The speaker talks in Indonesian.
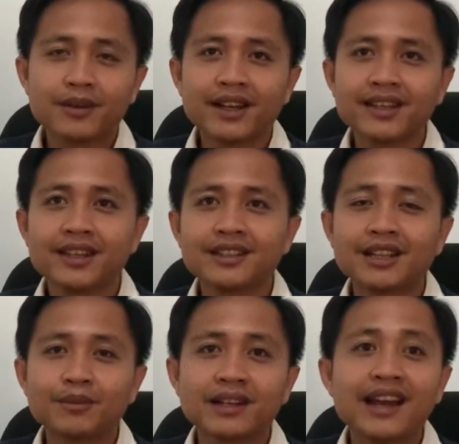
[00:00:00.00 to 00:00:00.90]
baik
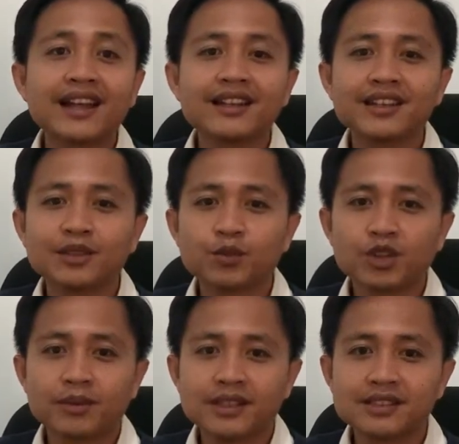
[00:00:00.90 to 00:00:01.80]
dan menggali
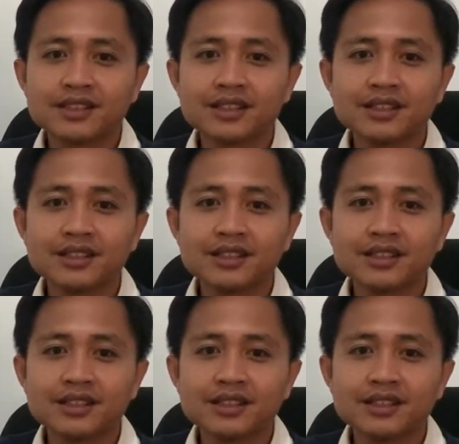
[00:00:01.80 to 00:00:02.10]
informasi